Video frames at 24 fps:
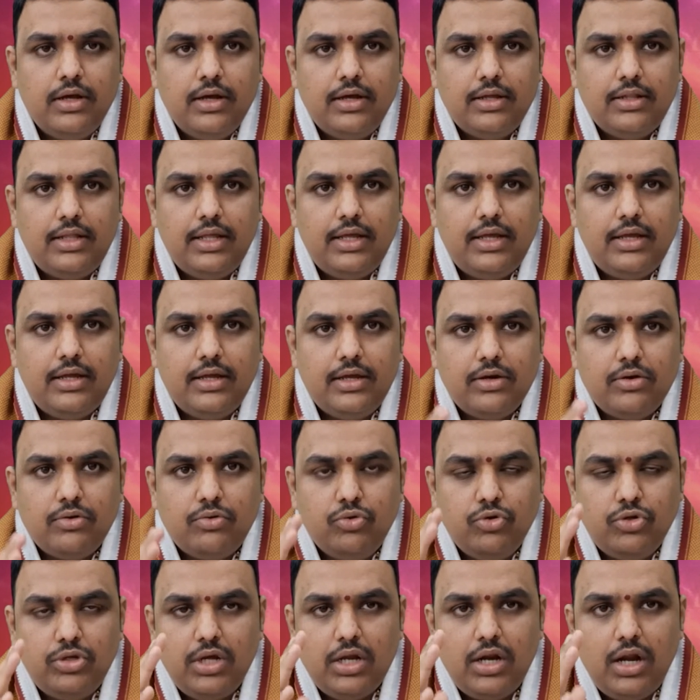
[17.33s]
అయితే
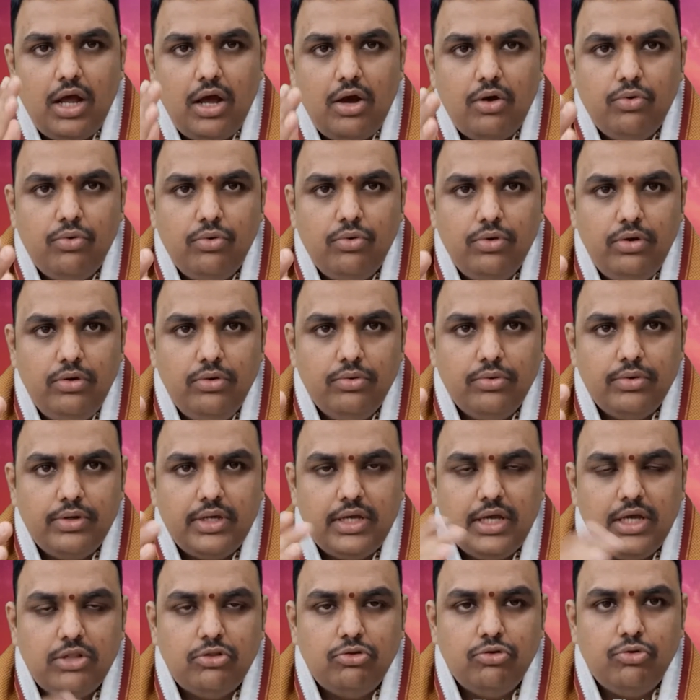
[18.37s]
కుజరాహువులు
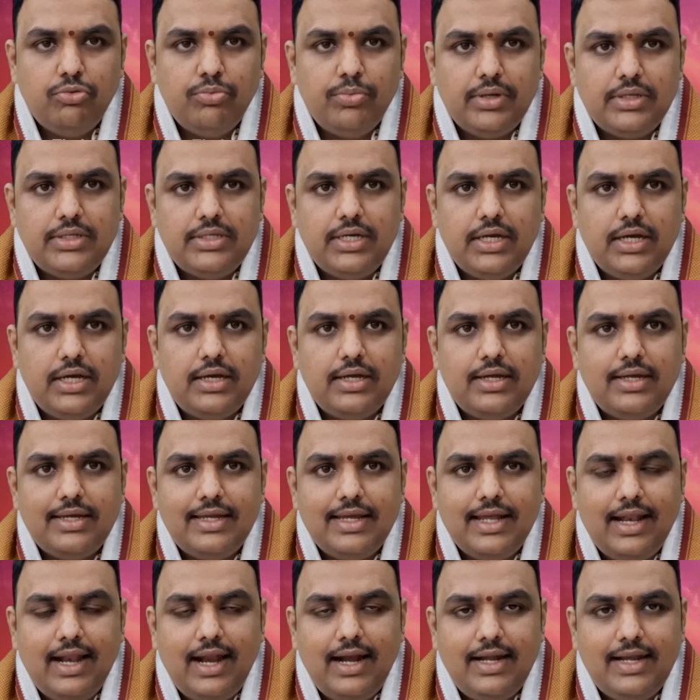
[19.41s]
కేతువు మధ్య
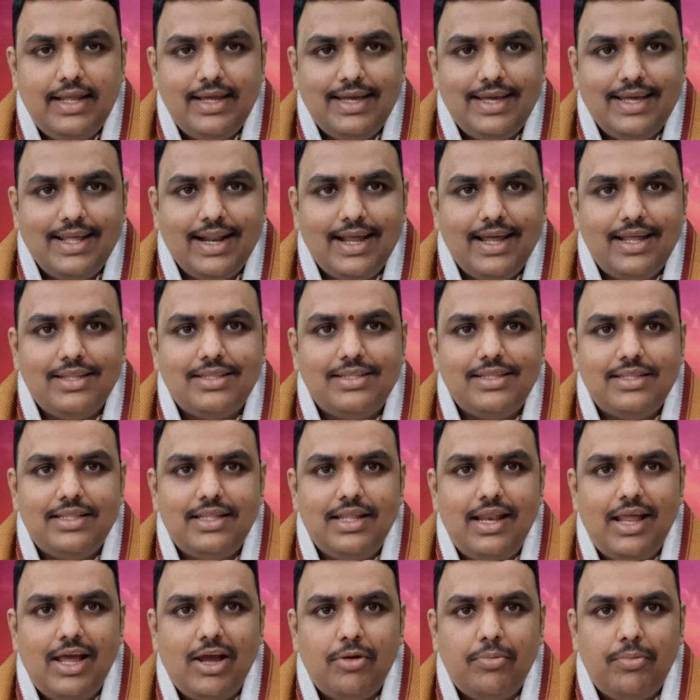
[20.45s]
ఎలాంటి గ్రహస్థితి
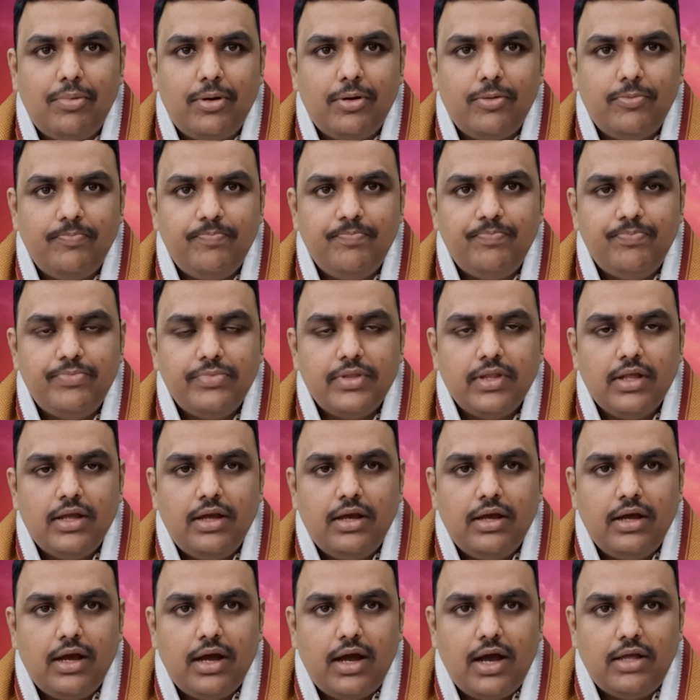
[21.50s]
లేకపోవడం
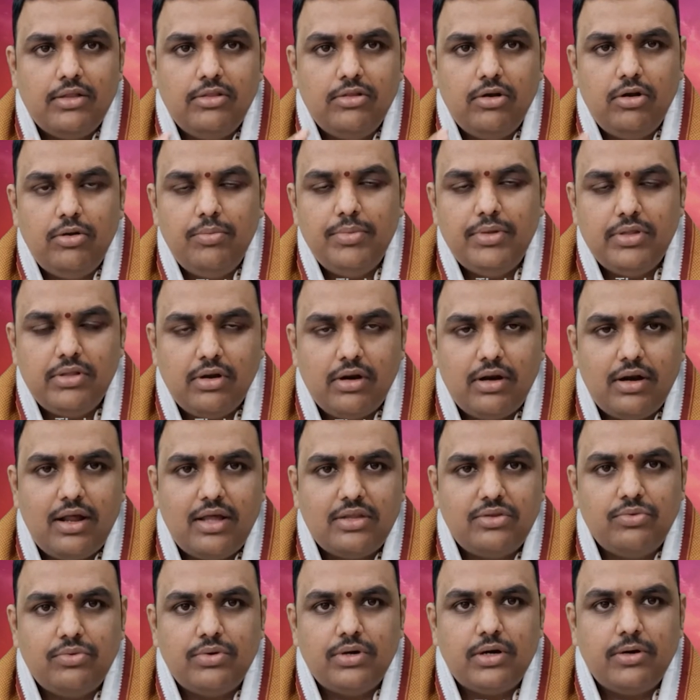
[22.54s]
అందులో మిథున
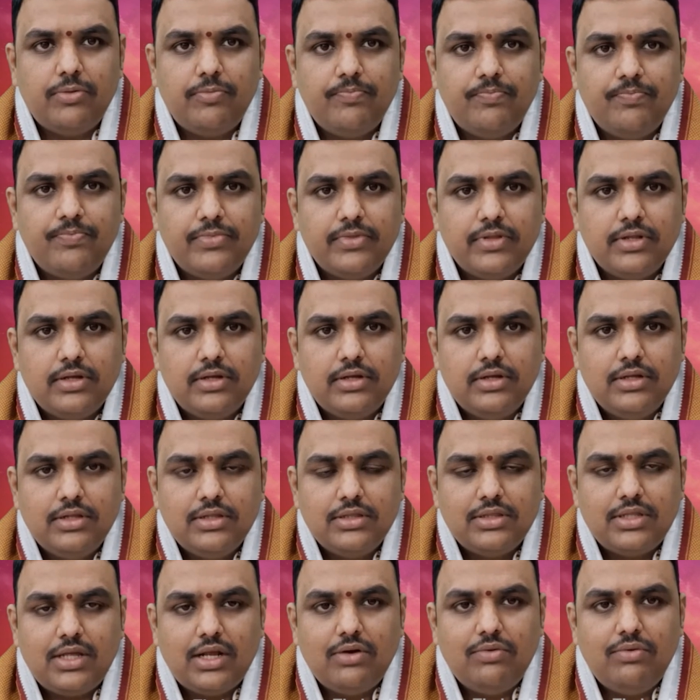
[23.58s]
రాశి ఉండడం
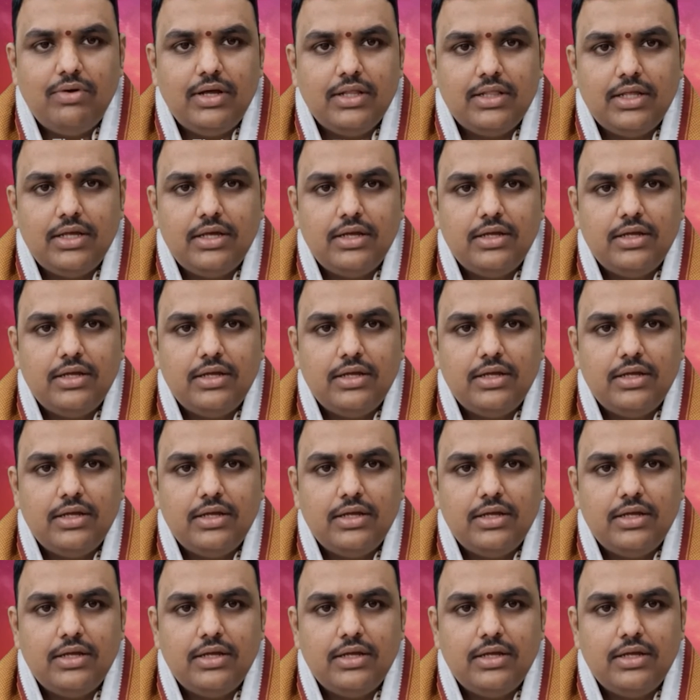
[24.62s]
తర్వాత